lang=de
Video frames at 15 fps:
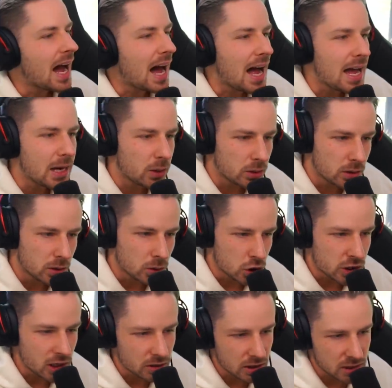I don't know,
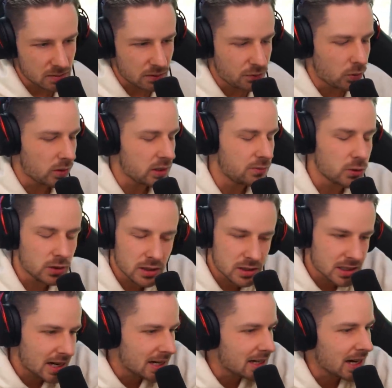stell euch jetzt mal vor, ich würde jetzt,
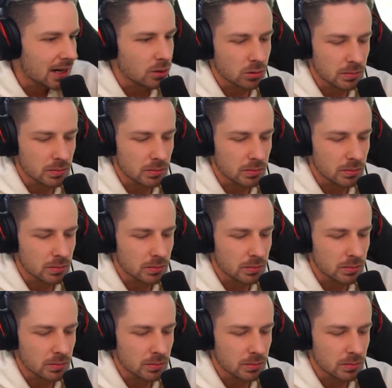keine Ahnung,